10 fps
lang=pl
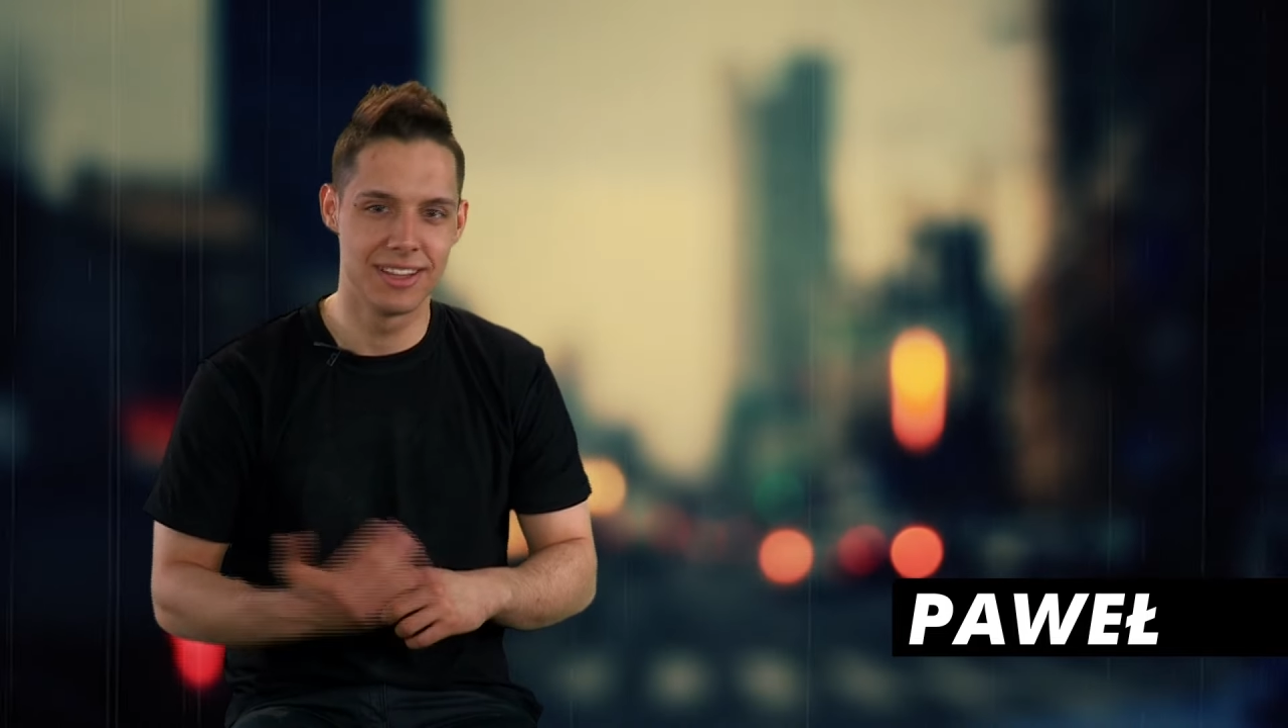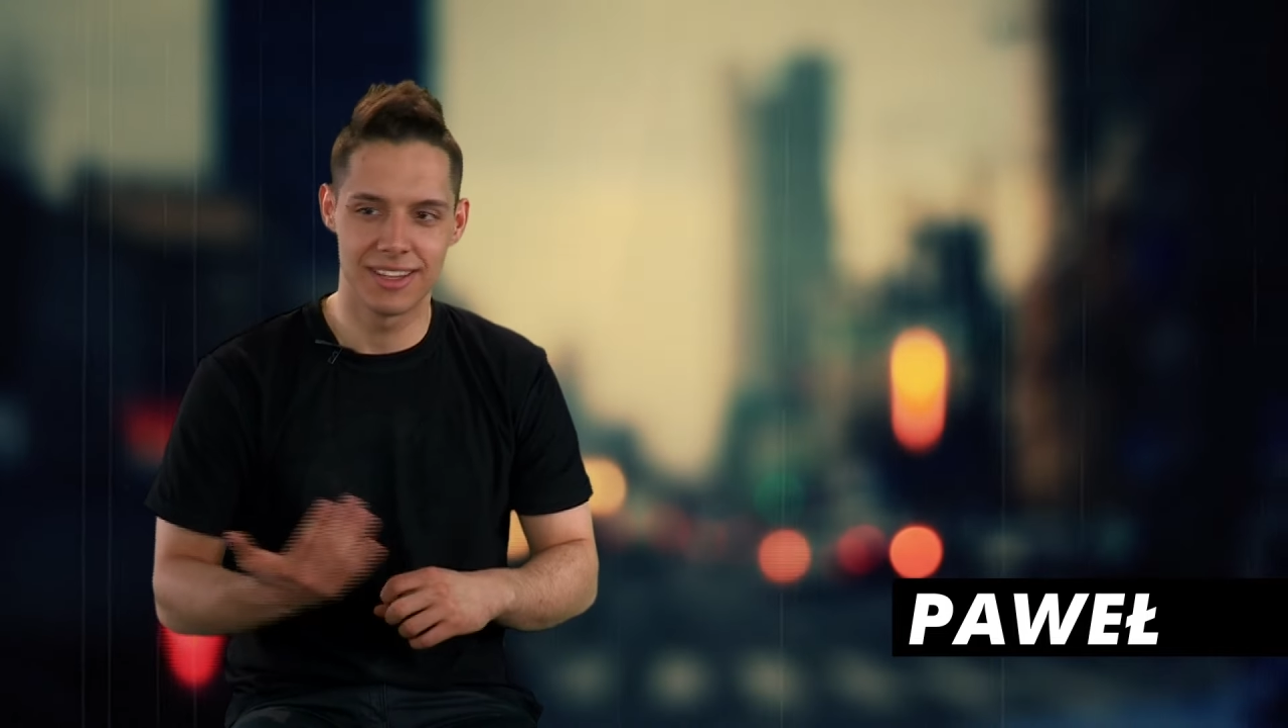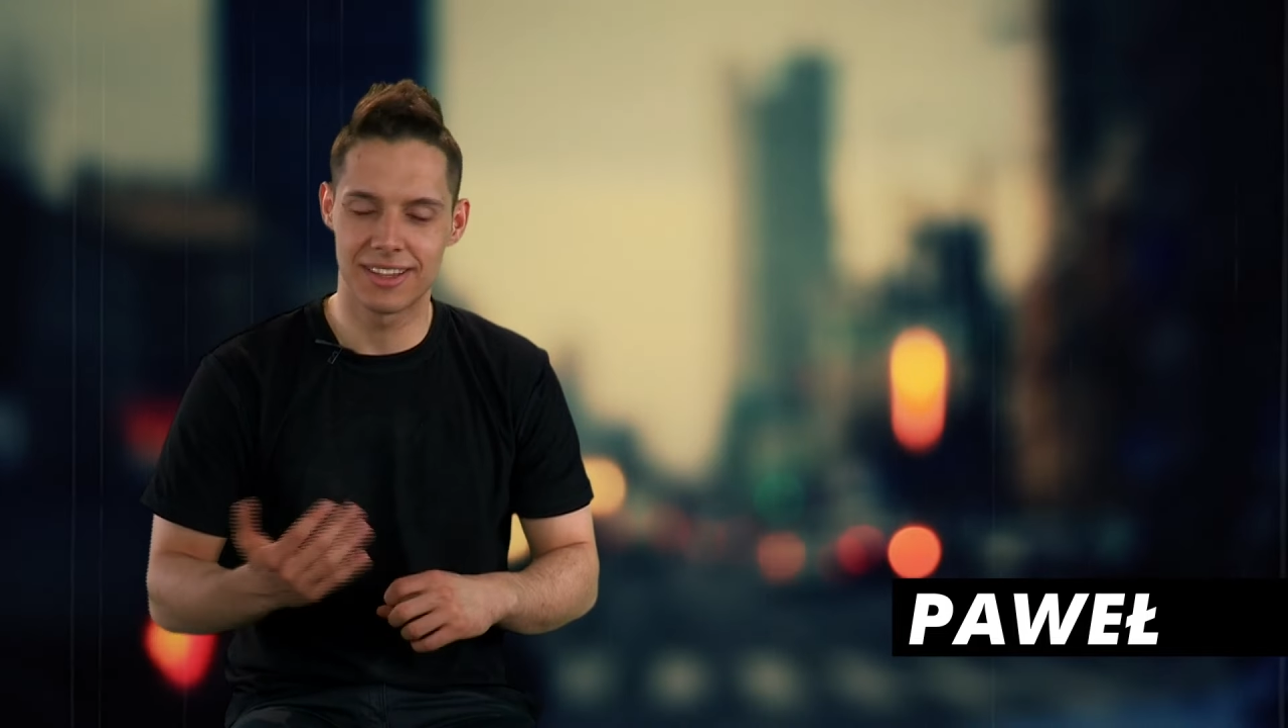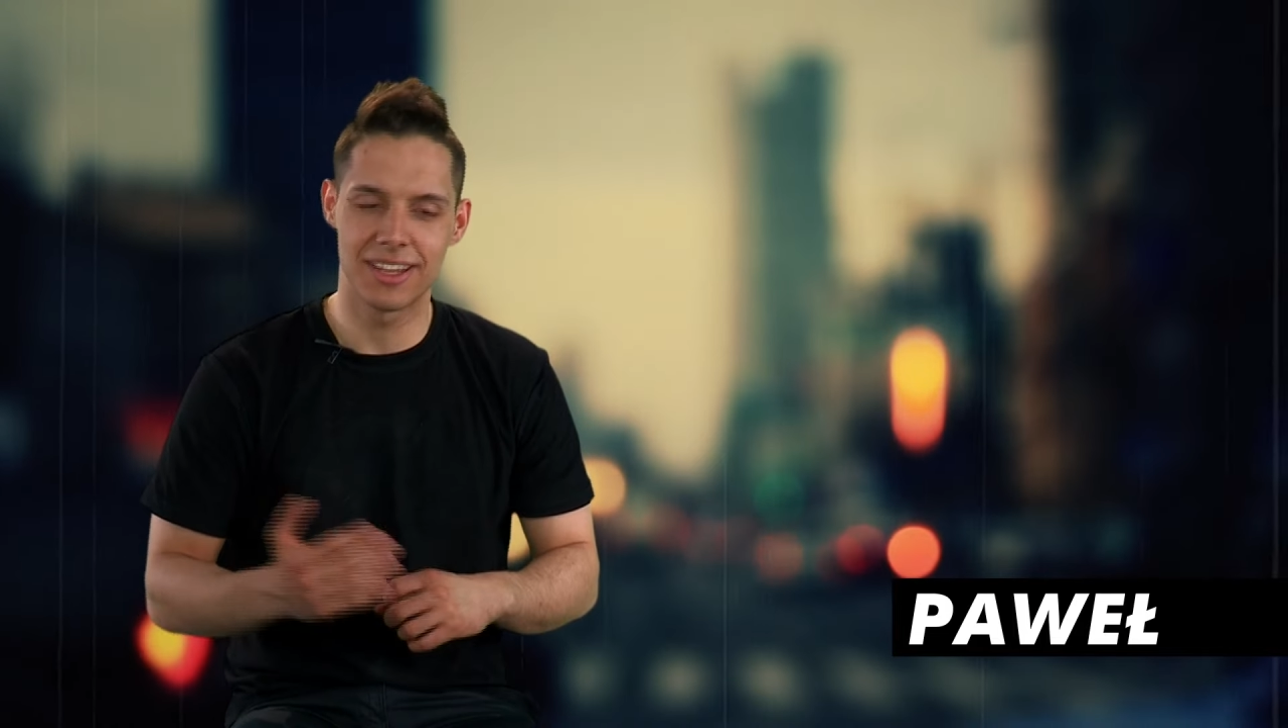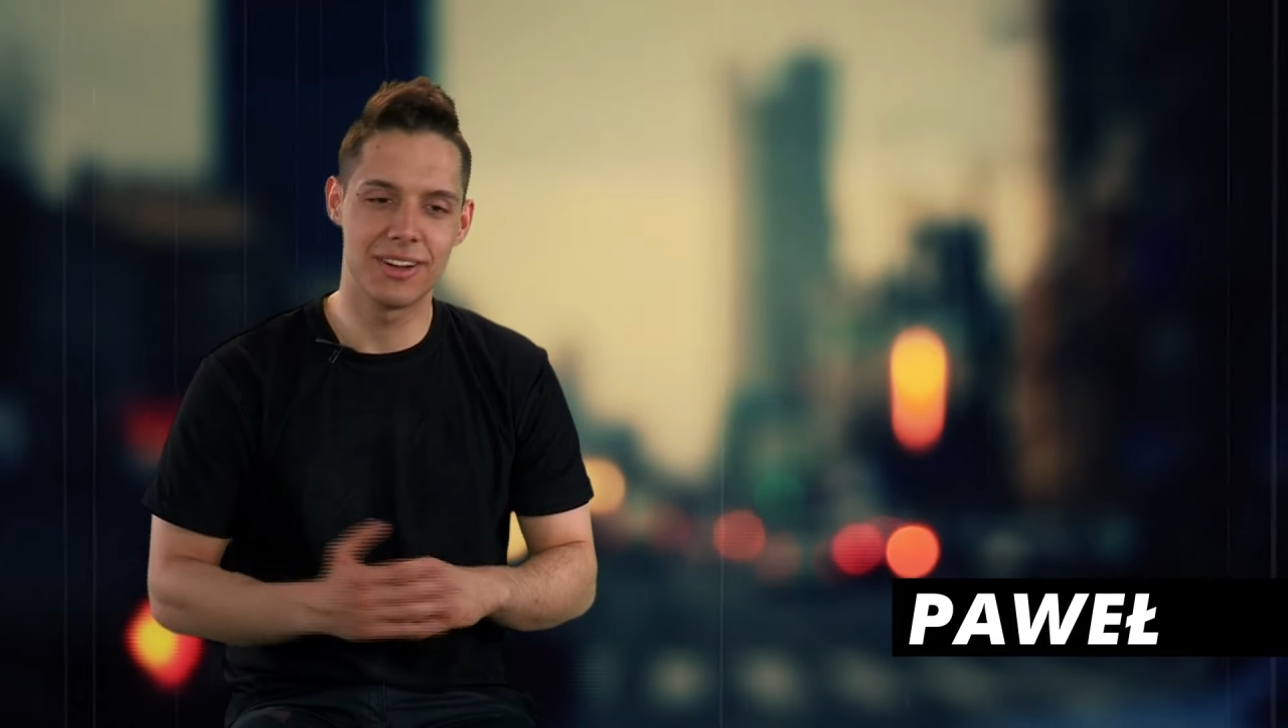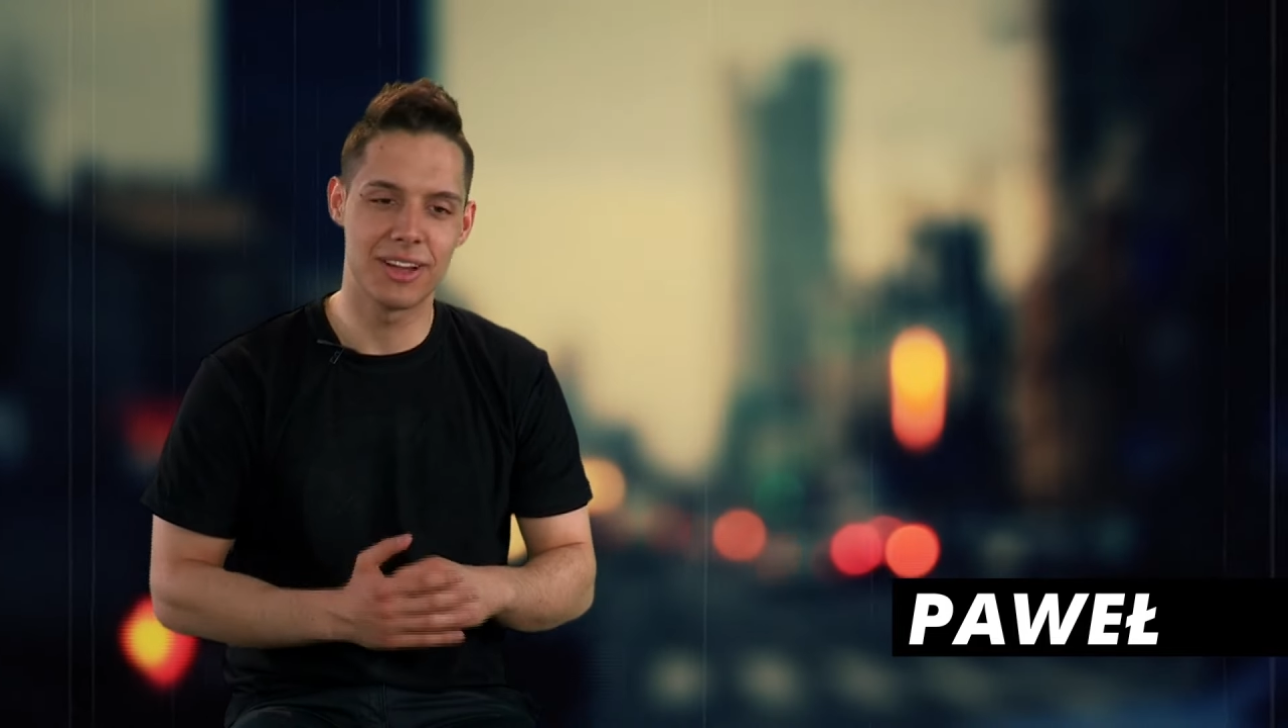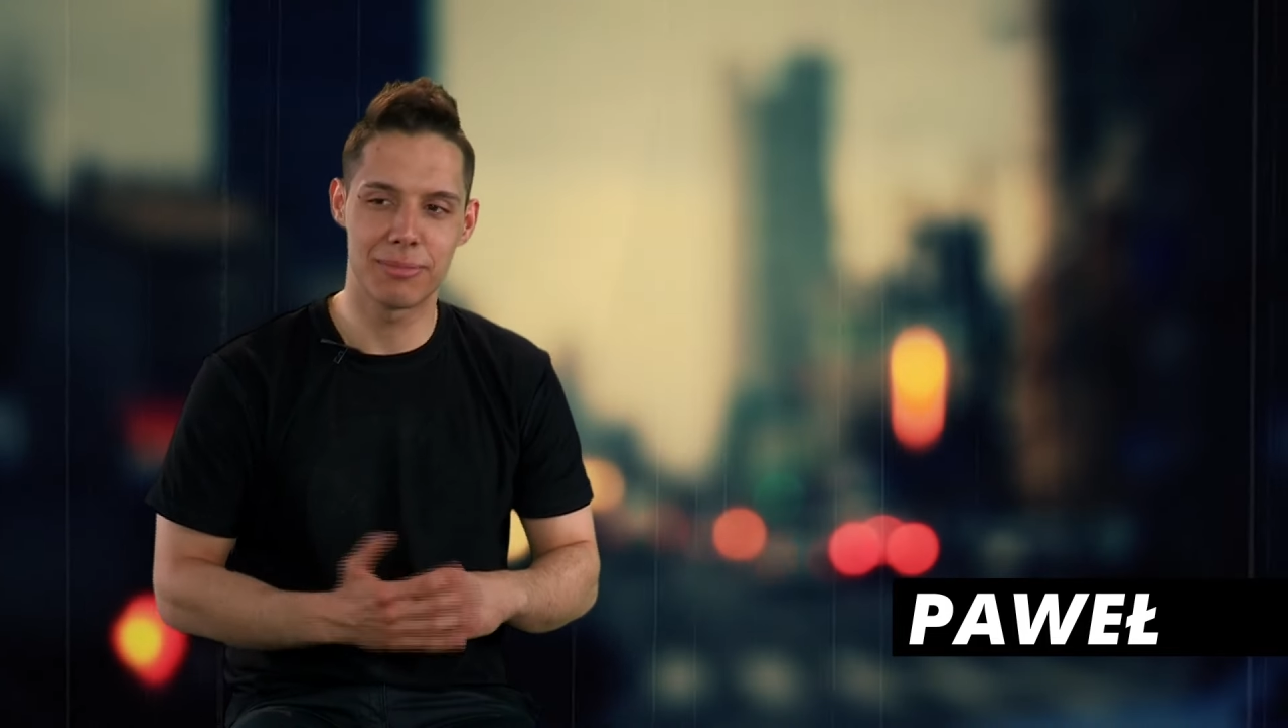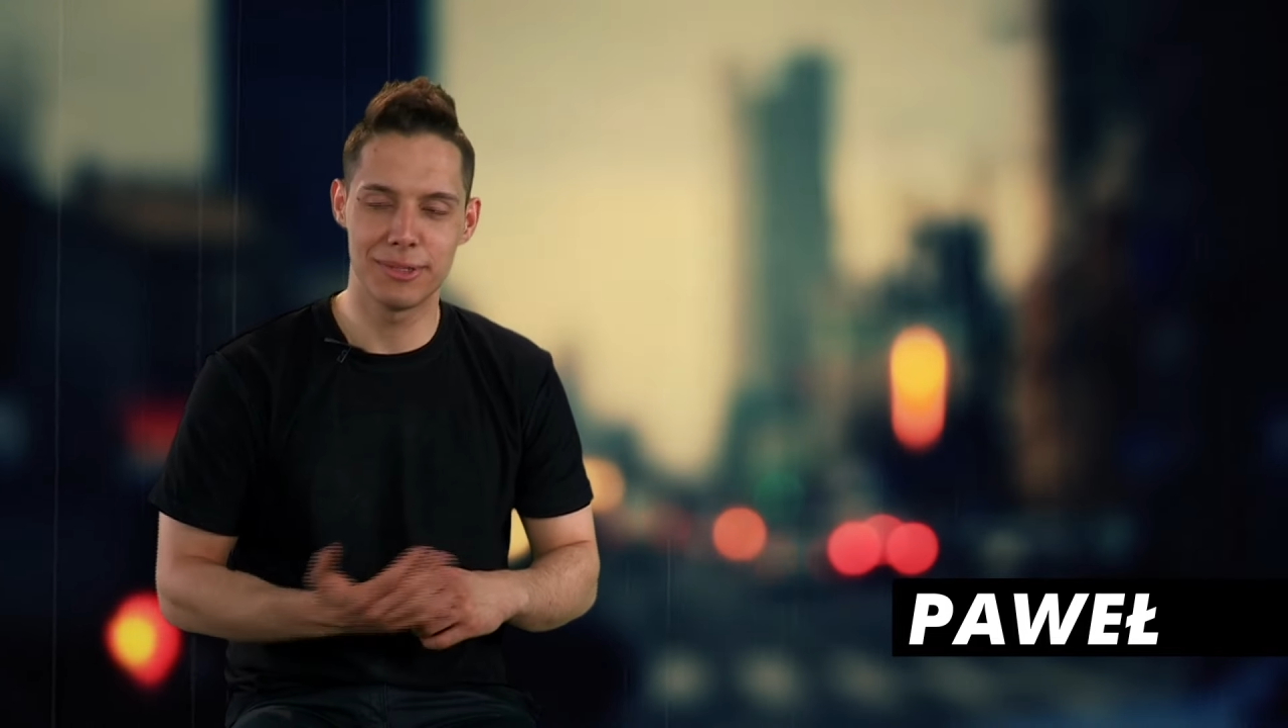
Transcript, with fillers: Dlatego jak